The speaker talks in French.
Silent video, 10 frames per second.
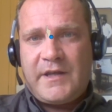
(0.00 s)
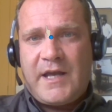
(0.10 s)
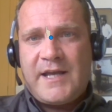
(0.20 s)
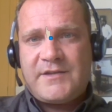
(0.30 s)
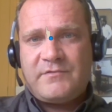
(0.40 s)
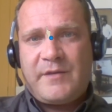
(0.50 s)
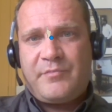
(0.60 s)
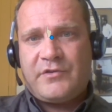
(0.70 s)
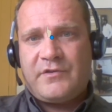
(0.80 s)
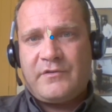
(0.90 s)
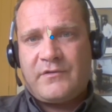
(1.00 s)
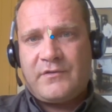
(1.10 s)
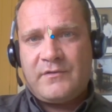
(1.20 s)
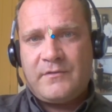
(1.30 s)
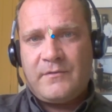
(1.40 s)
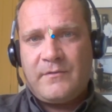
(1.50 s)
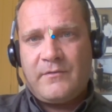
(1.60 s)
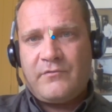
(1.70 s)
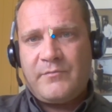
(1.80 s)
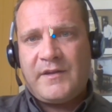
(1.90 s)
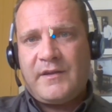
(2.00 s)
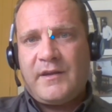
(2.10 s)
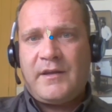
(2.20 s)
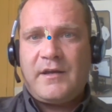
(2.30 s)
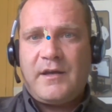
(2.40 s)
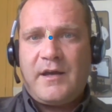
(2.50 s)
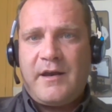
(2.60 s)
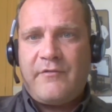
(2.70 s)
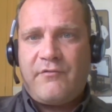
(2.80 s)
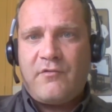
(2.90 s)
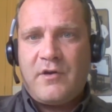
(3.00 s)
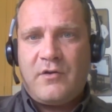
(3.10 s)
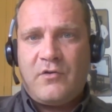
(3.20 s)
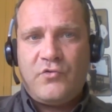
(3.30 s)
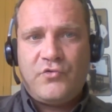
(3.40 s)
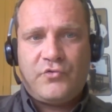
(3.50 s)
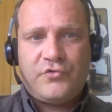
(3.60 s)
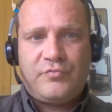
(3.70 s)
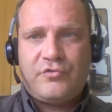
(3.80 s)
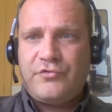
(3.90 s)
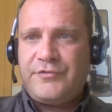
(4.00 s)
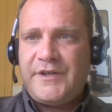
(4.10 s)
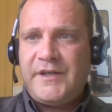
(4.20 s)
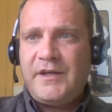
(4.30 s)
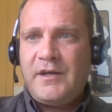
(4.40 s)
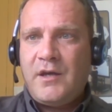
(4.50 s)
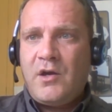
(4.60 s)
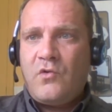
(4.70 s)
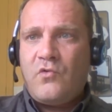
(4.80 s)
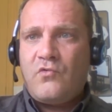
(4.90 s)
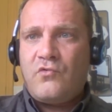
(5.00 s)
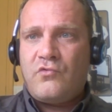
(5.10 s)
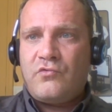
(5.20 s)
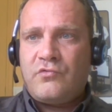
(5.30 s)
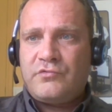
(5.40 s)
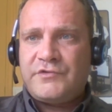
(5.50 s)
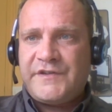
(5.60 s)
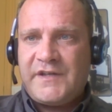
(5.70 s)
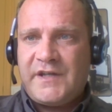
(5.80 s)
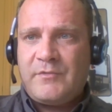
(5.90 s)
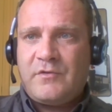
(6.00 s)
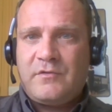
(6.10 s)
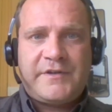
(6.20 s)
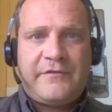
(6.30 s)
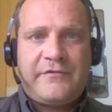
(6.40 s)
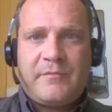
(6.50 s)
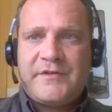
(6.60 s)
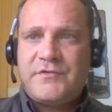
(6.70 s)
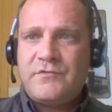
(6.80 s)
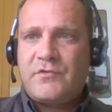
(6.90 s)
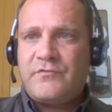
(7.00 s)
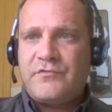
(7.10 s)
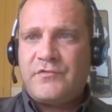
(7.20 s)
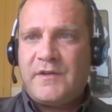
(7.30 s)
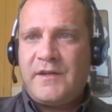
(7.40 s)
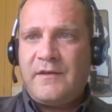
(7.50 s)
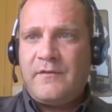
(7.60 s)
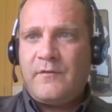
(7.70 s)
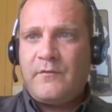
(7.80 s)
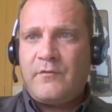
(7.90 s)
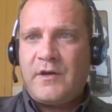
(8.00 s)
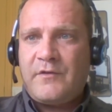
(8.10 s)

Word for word: à son importance. Vous mettez à la fois le nom du produit ou des éléments d'information que vous souhaitez voir